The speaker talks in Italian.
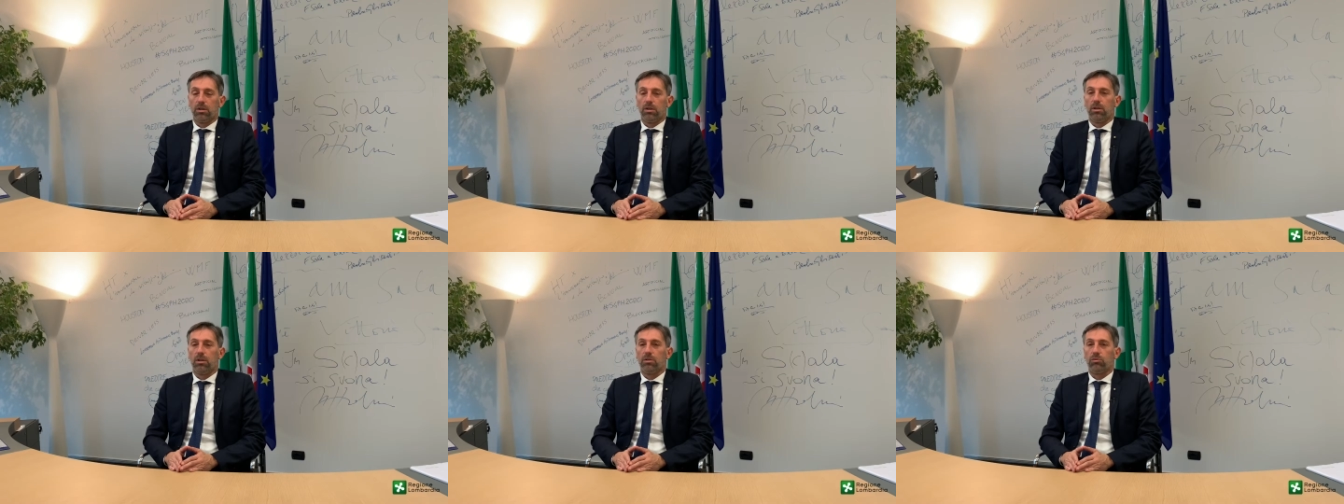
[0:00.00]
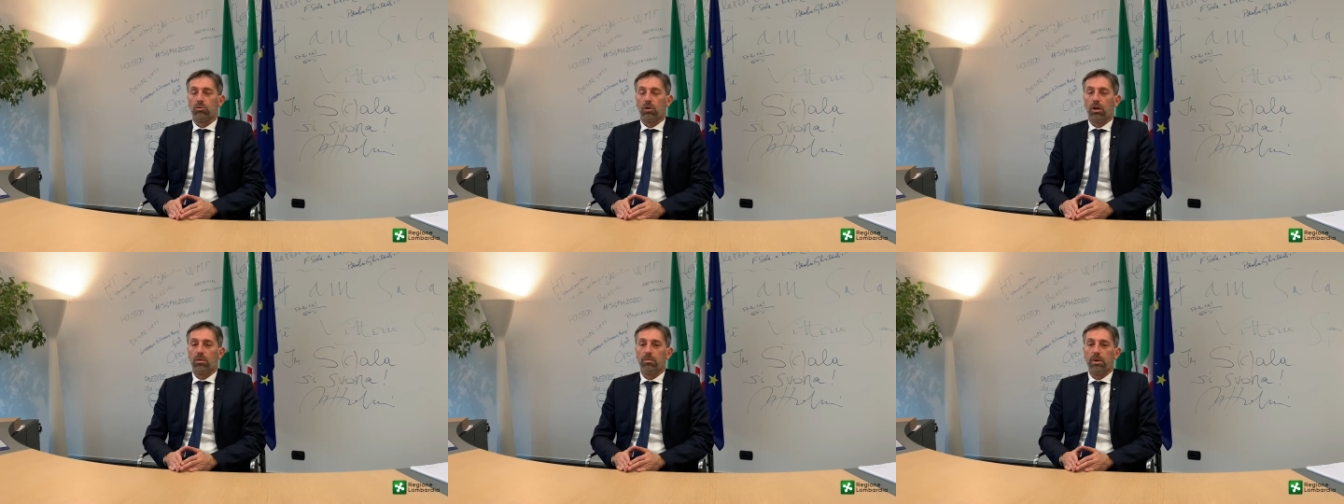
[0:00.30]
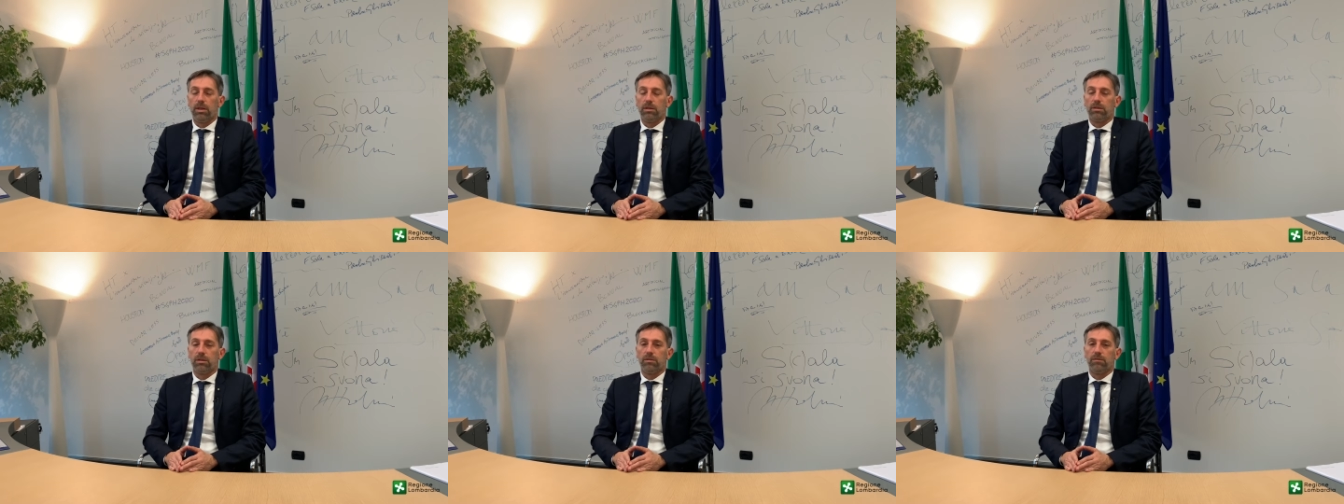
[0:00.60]

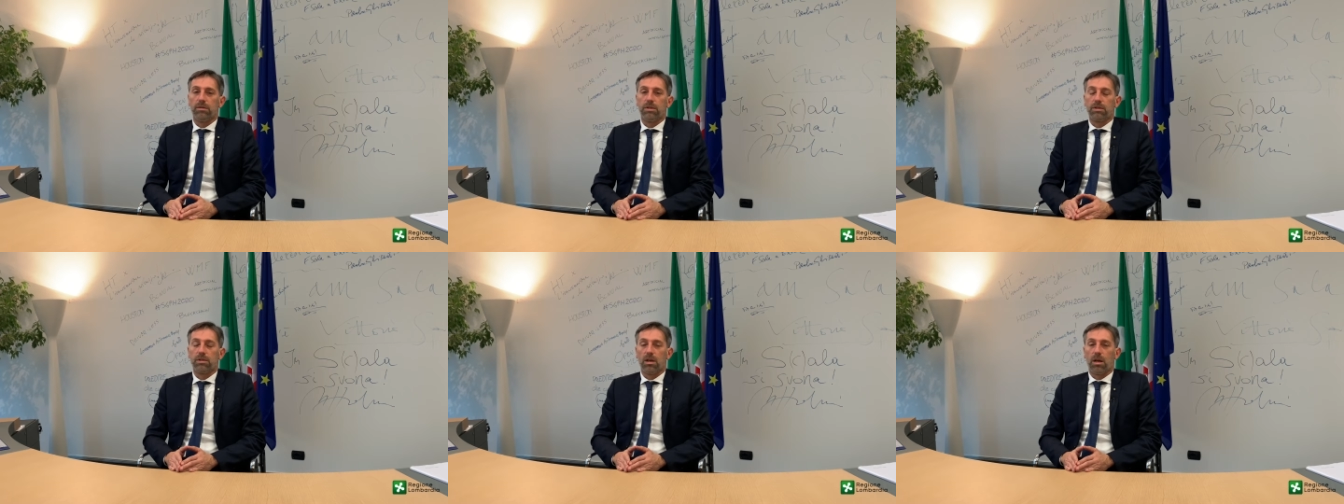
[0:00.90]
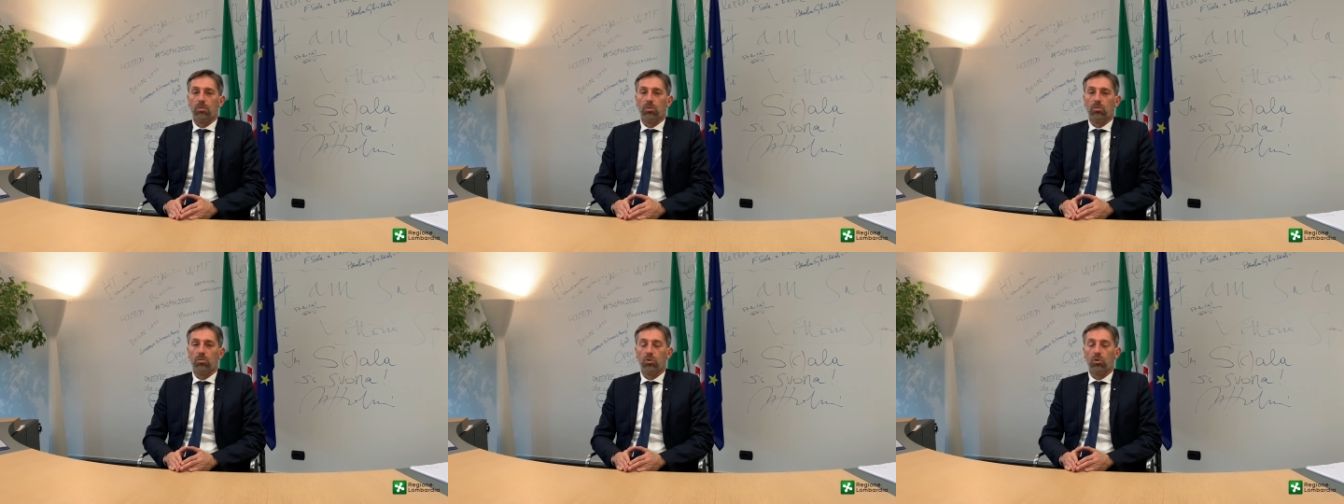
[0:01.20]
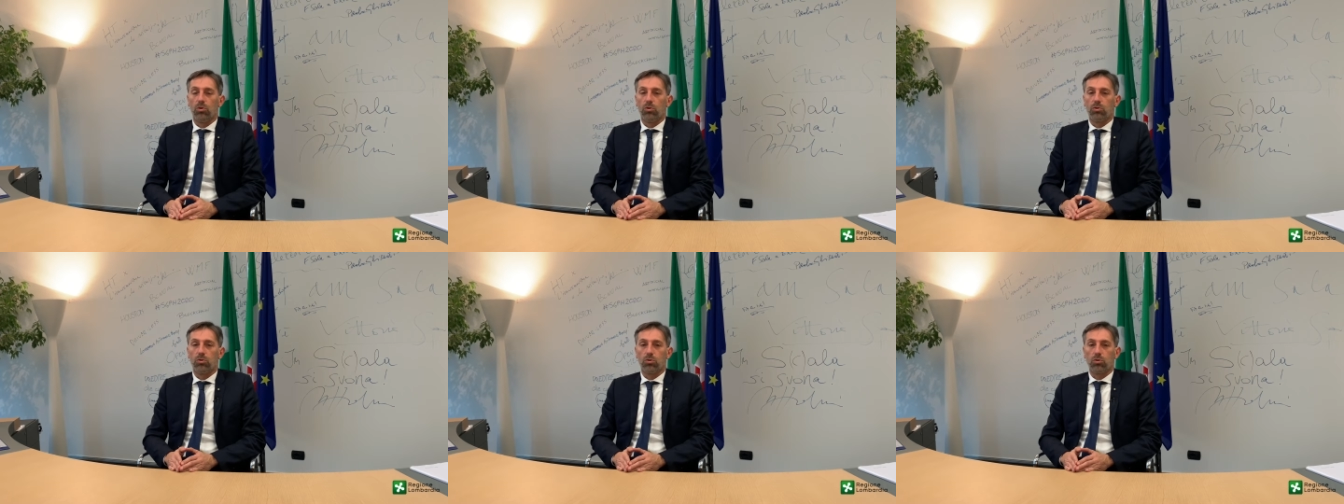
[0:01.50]
Naturalmente investiamo
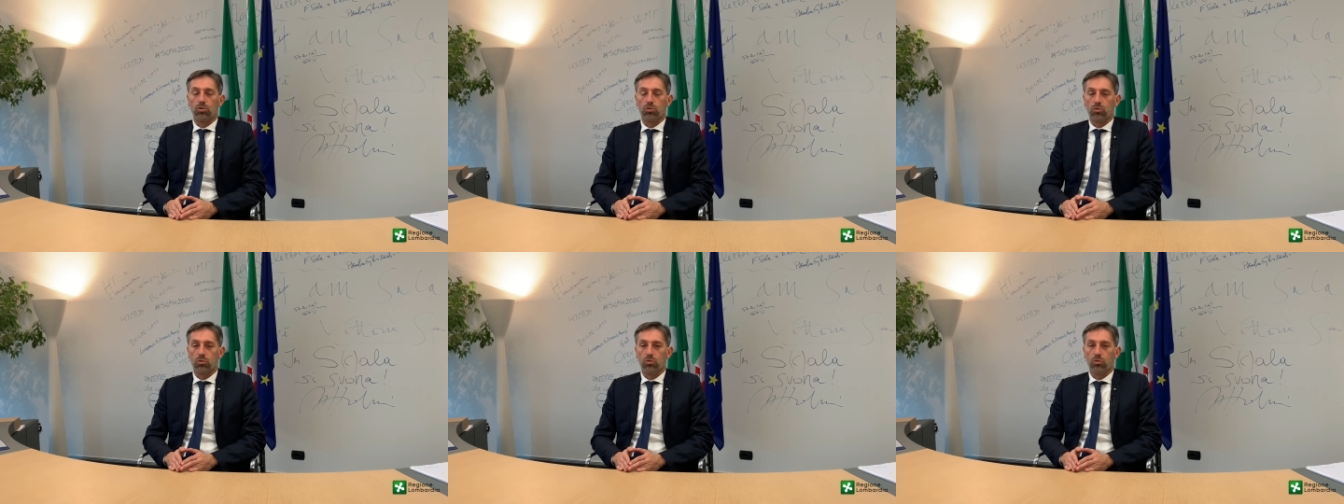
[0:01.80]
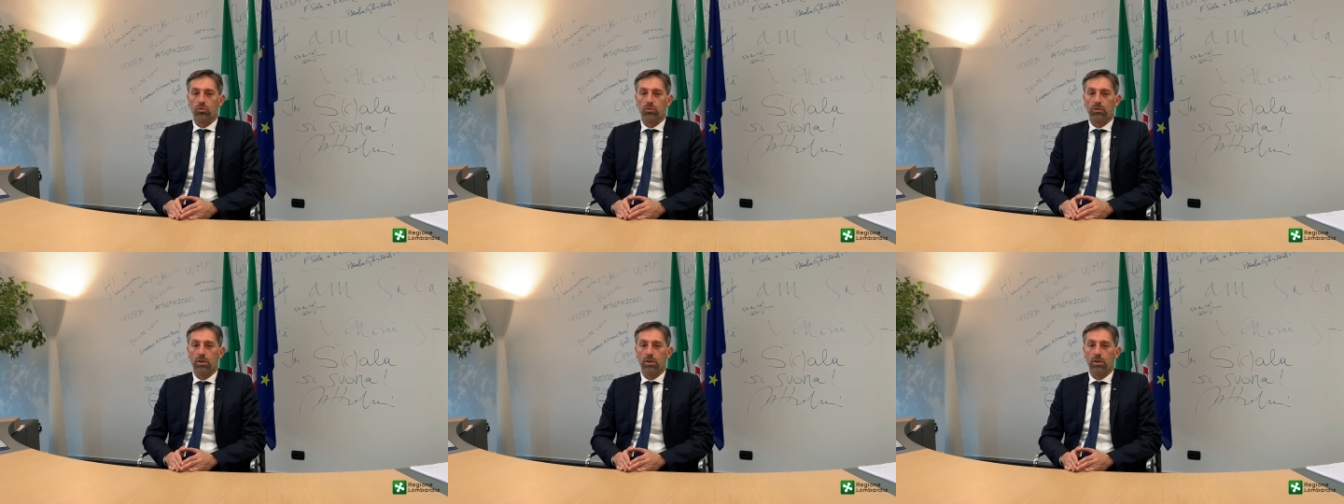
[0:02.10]
molto su